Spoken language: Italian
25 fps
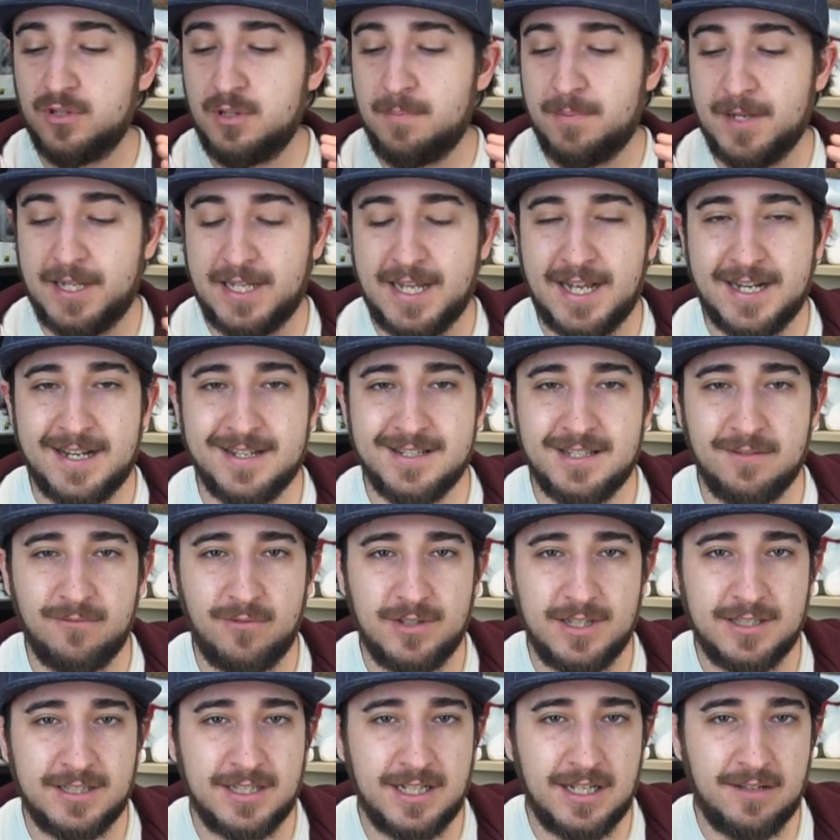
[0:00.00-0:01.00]
dipende anche se
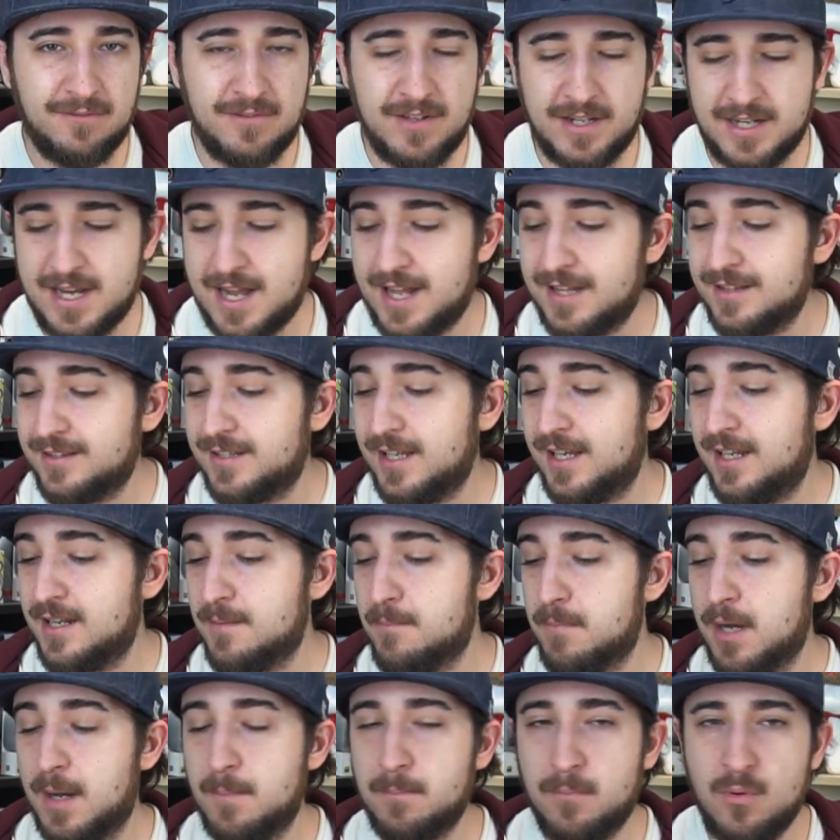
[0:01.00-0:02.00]
volete la variante
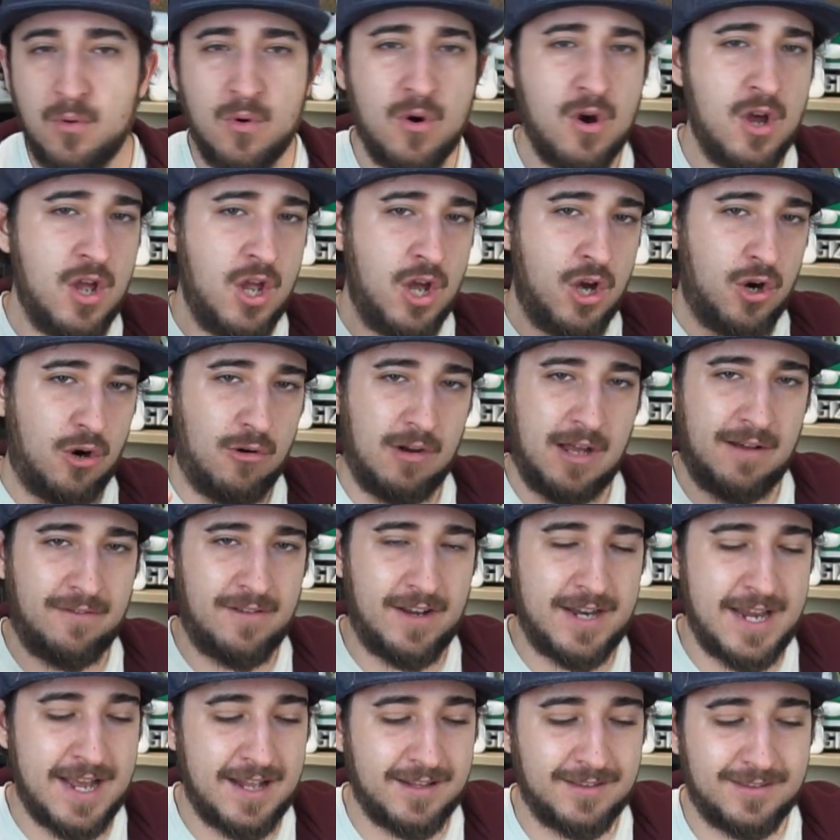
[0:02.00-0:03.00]
in bambù o la
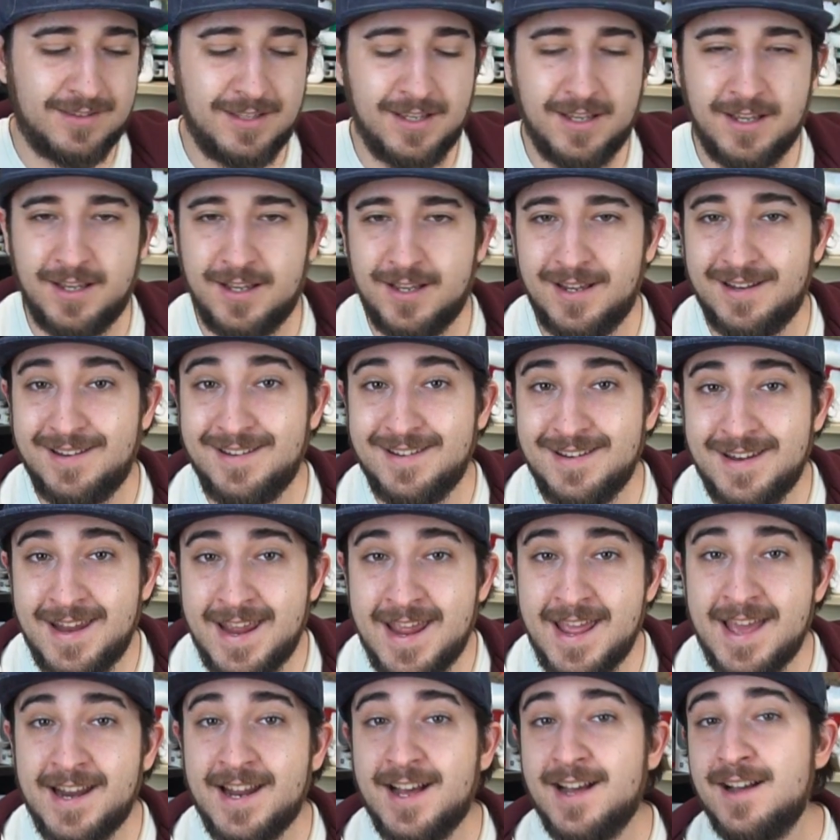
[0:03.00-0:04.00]
variante eh,
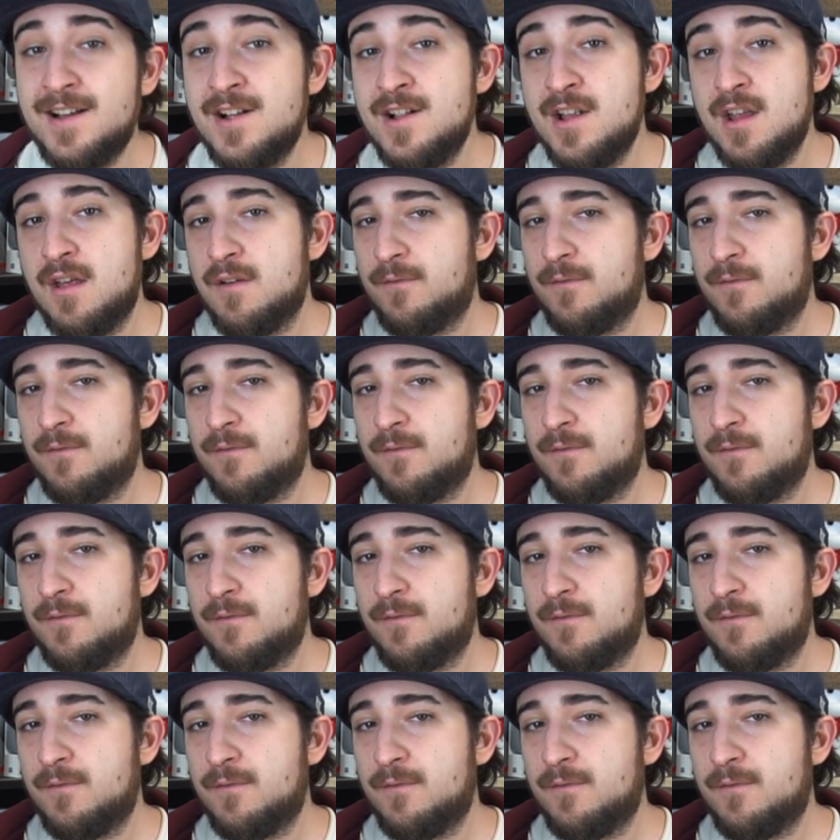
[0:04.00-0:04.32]
nera